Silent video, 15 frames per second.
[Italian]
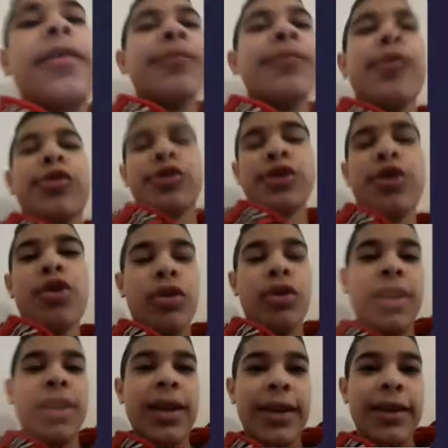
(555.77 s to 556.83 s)
vi mostrerò
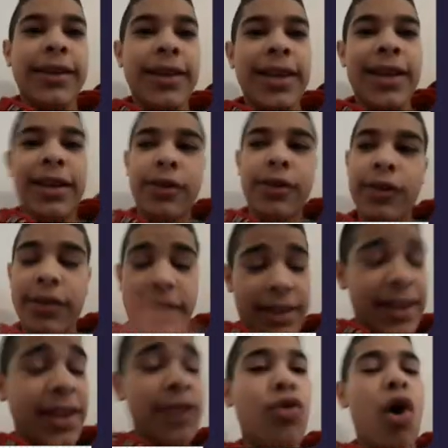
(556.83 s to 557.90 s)
delle, delle
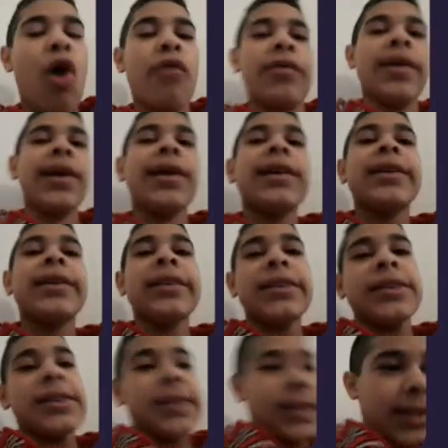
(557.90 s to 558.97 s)
skin nuove
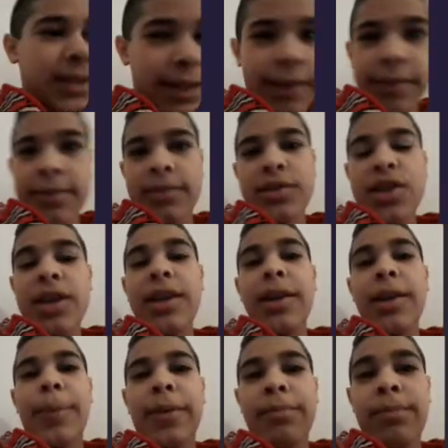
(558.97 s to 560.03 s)
che c'è
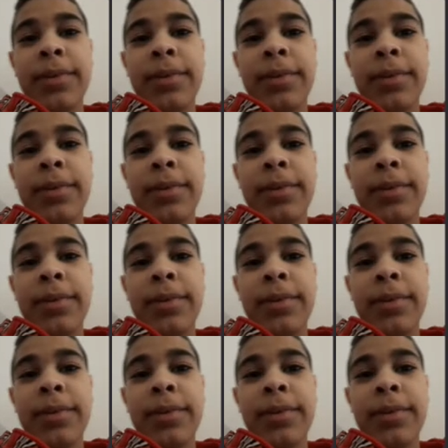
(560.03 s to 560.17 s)
nel pass